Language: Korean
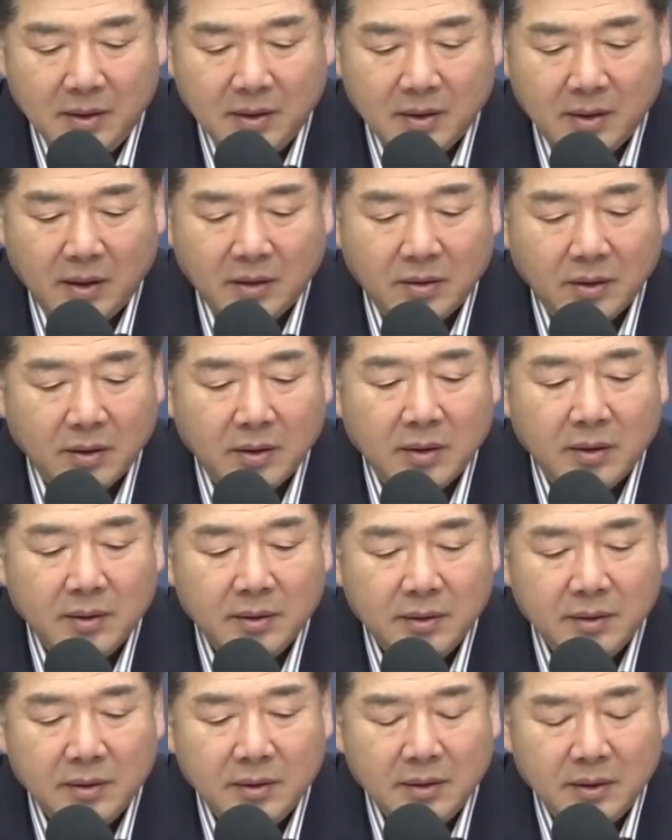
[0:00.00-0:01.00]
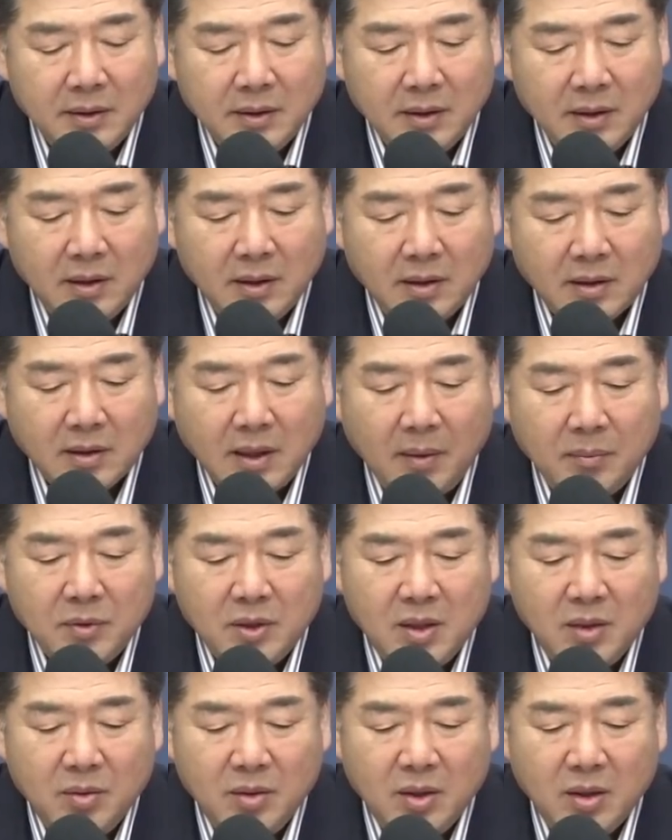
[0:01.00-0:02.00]
그래서
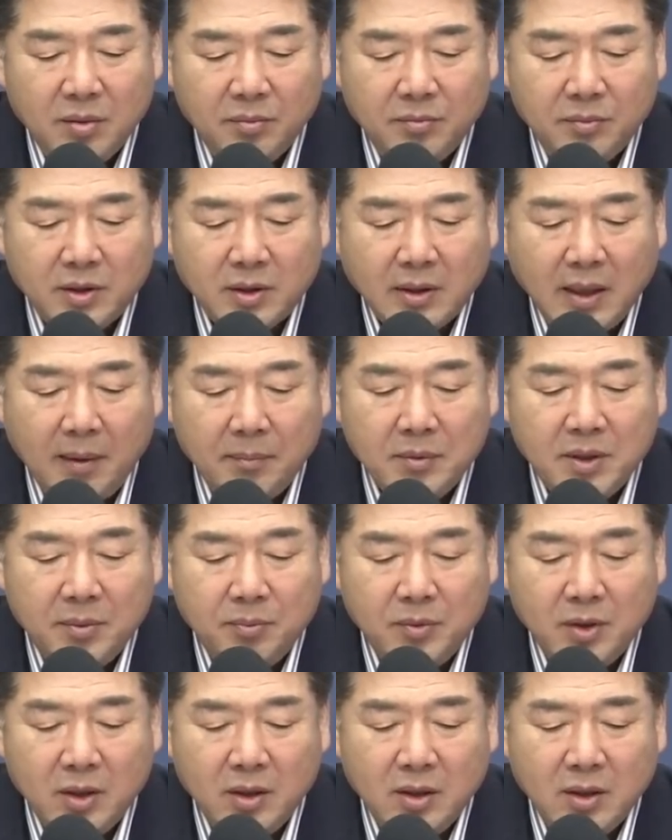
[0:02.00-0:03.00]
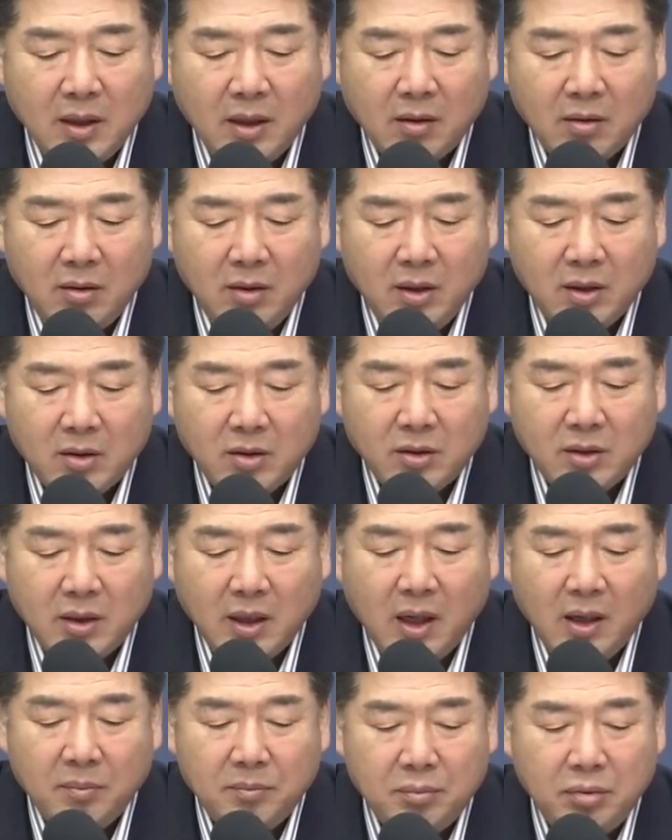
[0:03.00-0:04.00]
30년 예, 30년 이상 걸릴
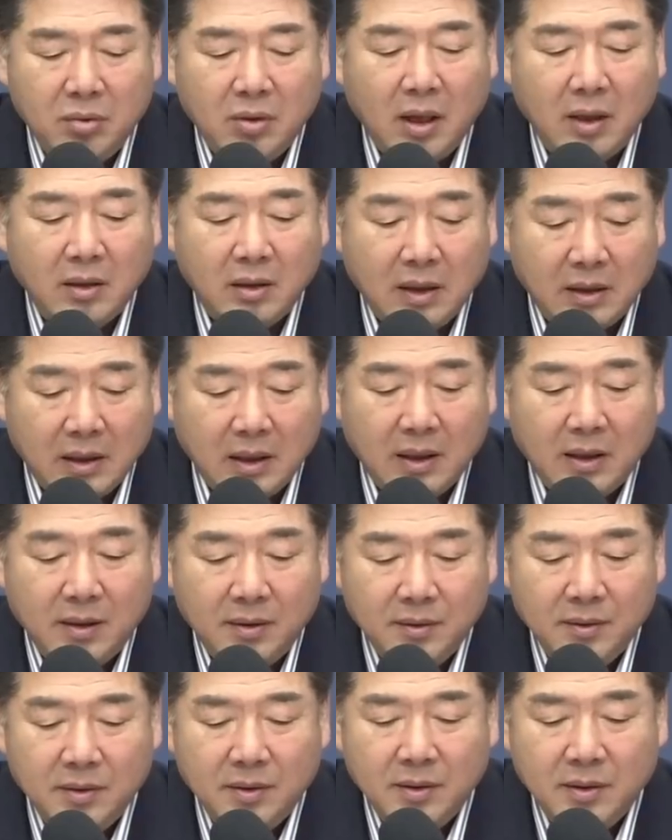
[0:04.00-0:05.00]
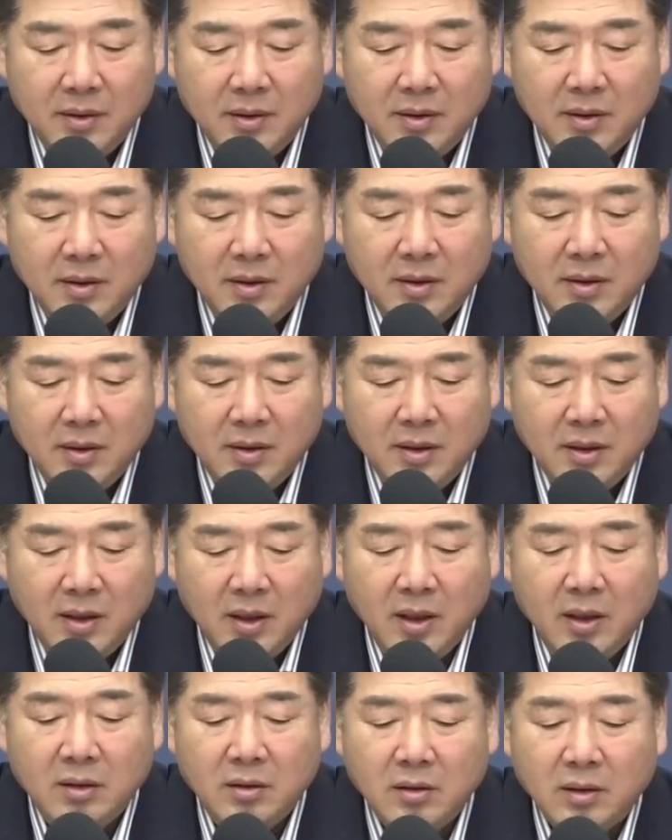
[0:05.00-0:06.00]
것이다. 불가능하다.
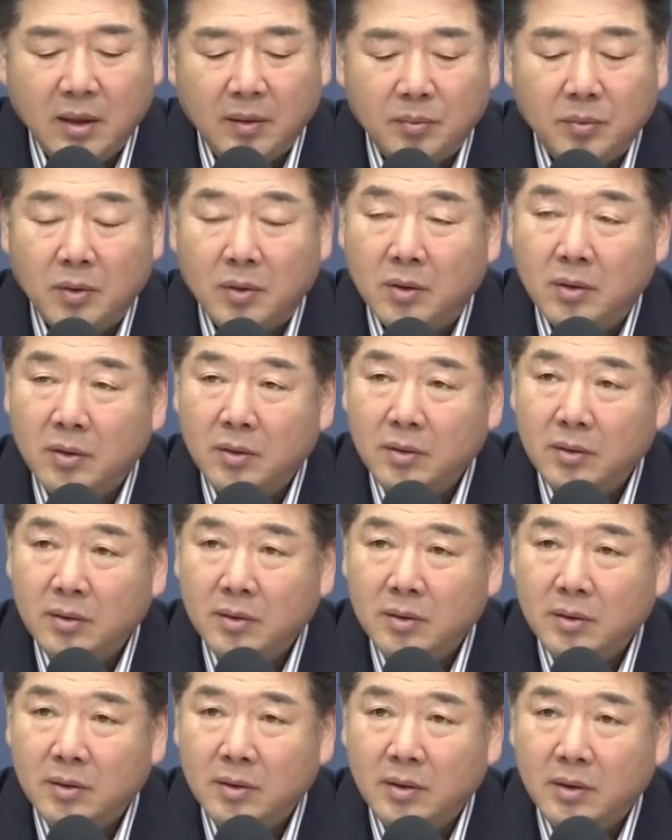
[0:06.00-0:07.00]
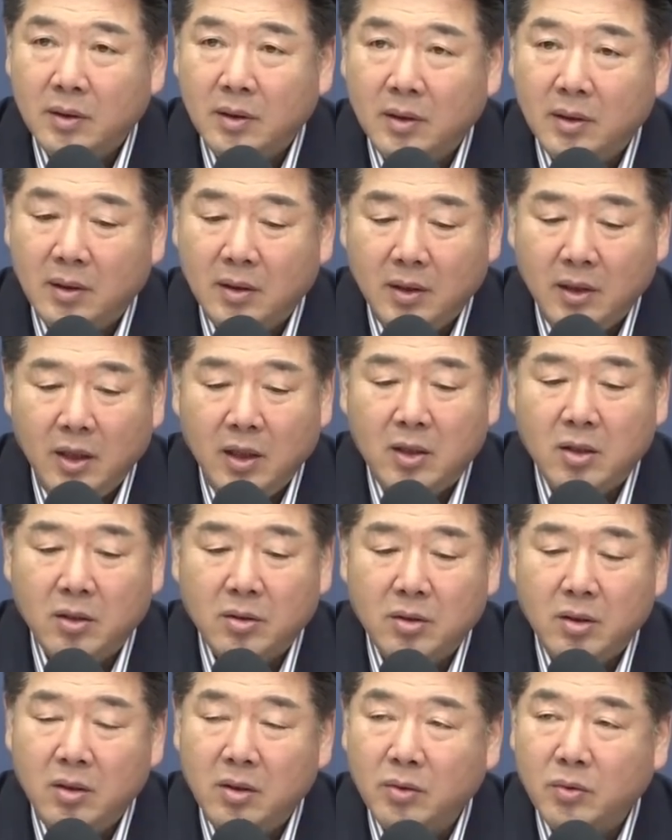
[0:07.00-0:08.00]
이 응답도
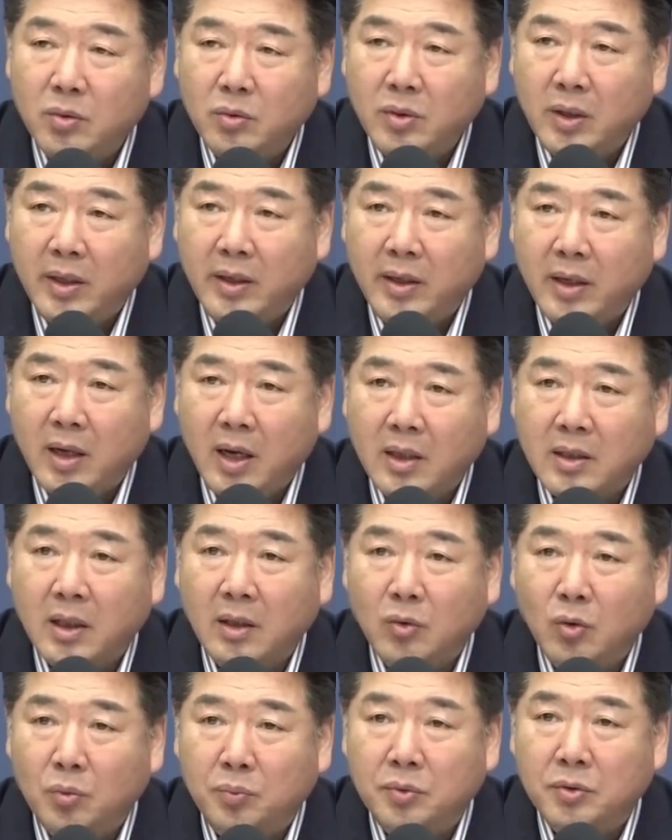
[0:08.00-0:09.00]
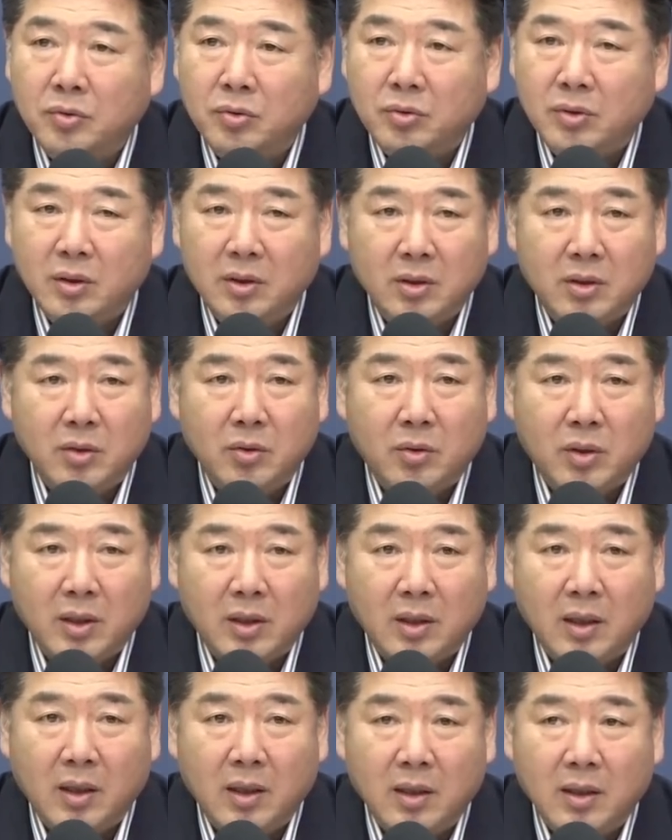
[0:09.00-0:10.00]
2007년 예, 조사 일에 가장 높은 수치를
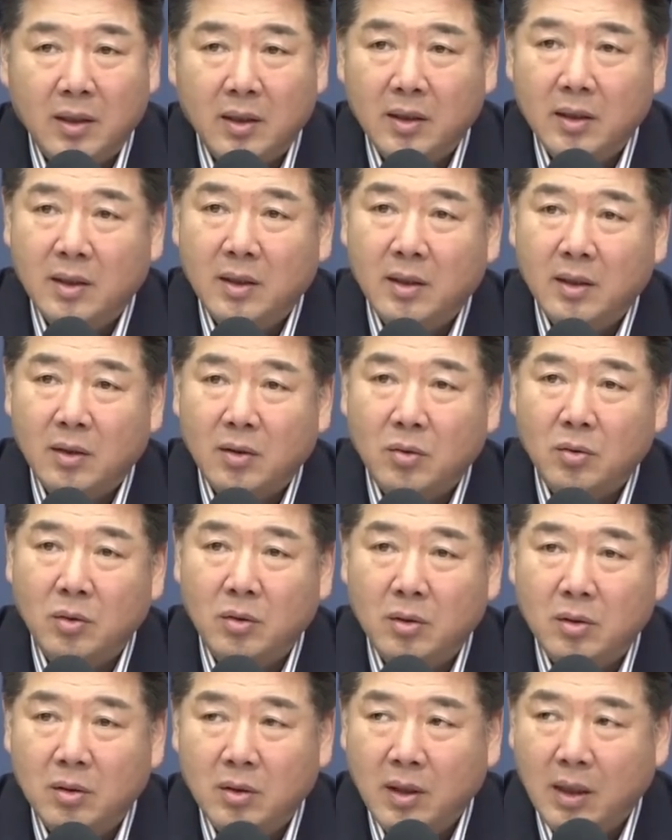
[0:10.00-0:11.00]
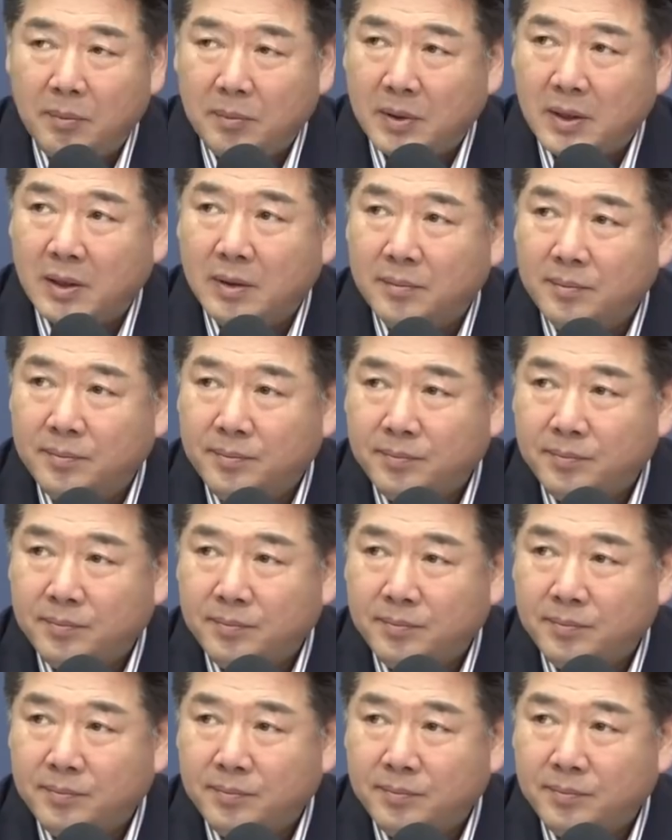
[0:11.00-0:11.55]
기록했다고 합니다.